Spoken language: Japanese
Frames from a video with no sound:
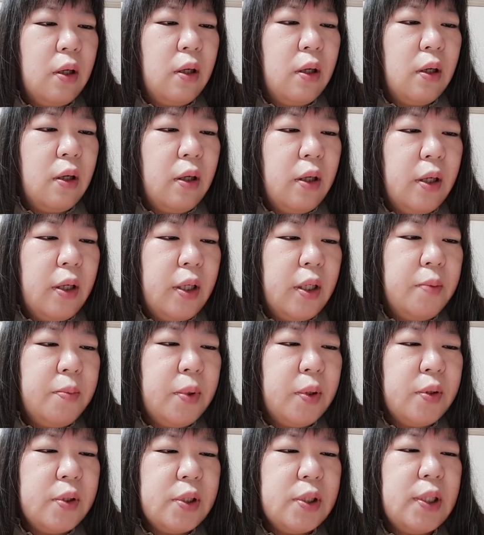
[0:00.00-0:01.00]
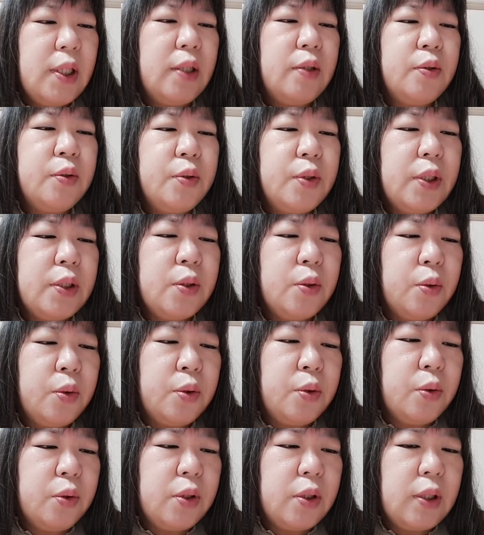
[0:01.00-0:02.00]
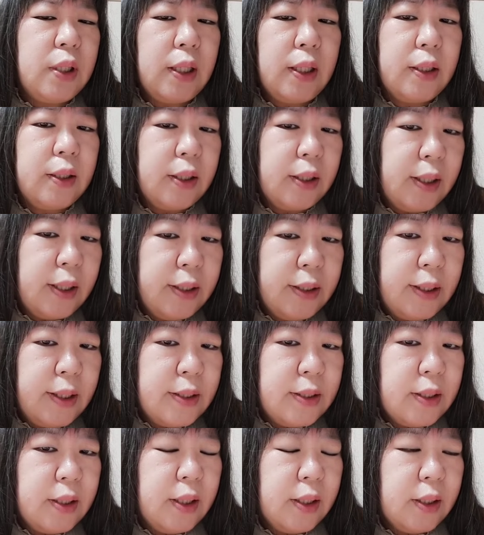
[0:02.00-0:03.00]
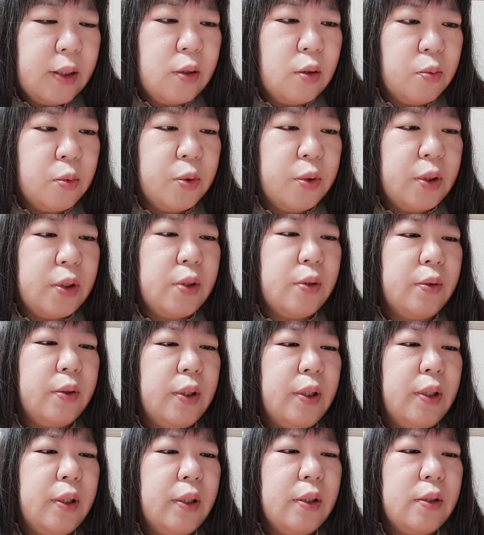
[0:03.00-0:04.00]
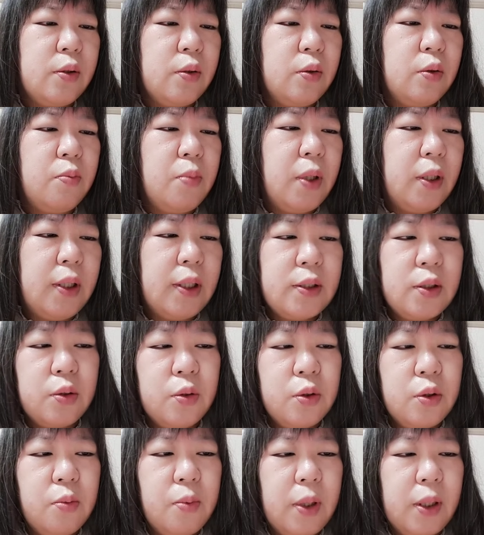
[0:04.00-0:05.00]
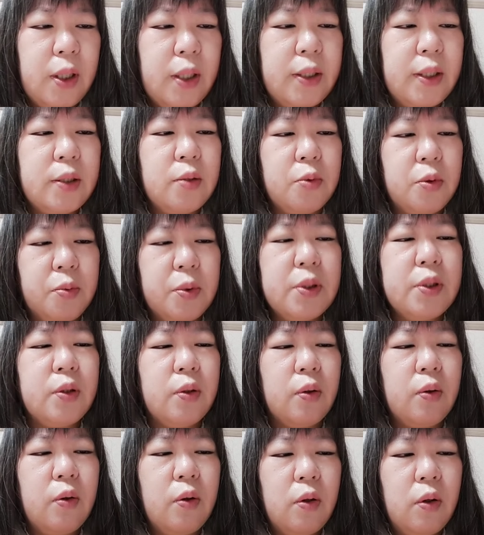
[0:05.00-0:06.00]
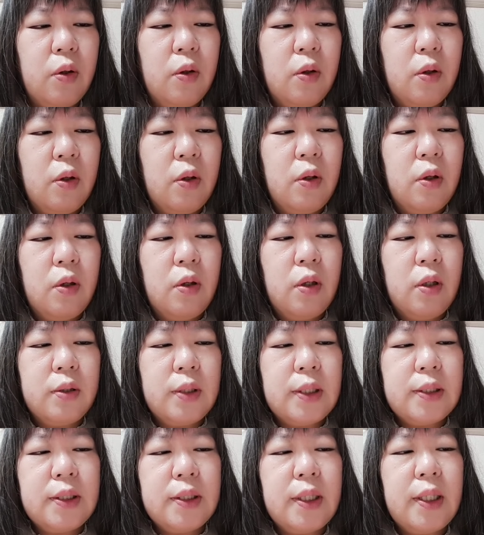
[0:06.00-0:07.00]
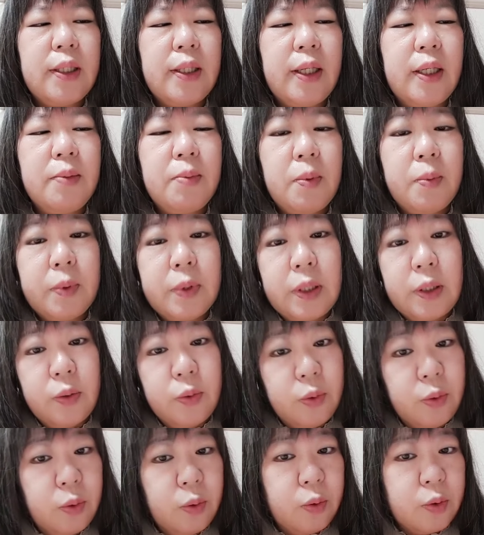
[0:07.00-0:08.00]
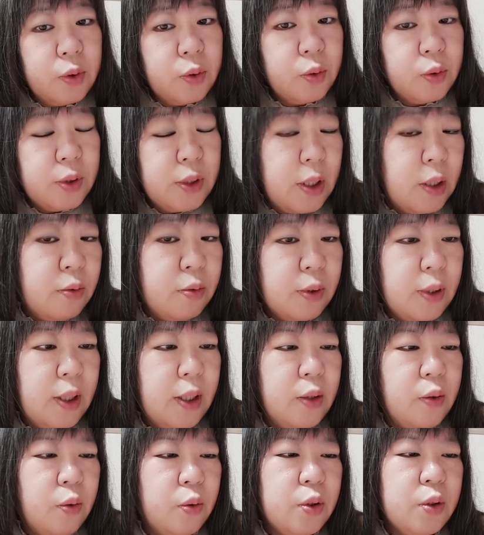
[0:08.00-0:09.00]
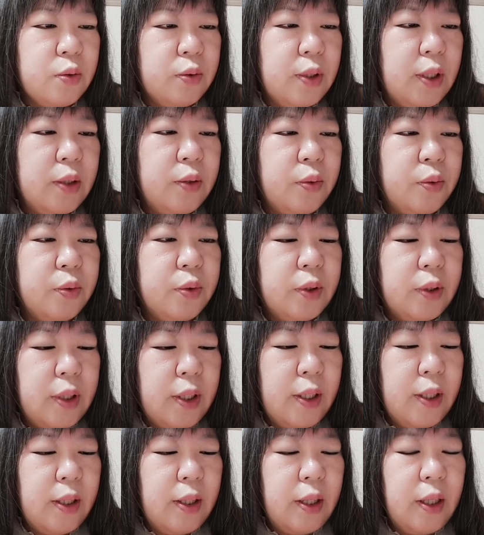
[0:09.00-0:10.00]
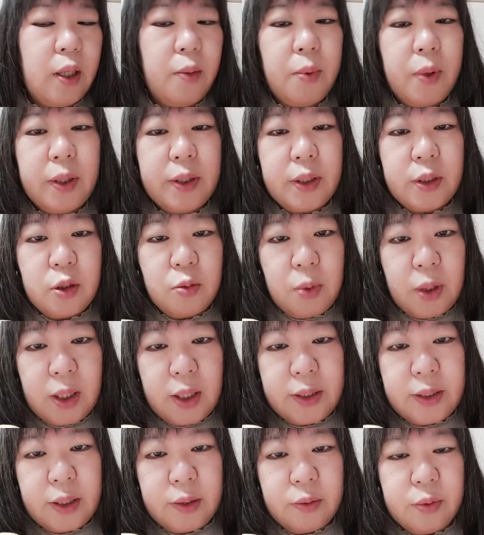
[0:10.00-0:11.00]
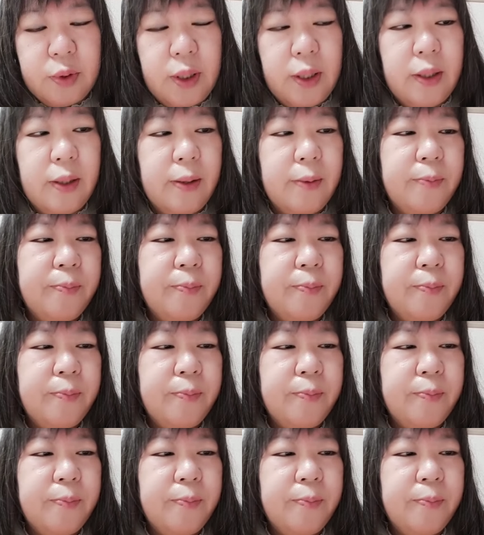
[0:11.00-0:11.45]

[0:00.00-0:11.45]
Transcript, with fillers: え今の時代の人でその人ってなかなかいないんじゃないかと思うんですよね。そのマイナスの人ばっかりだと思いますよ。なぜなら今までのその政府がよろしくないと言って選ばれた人ばかりなので、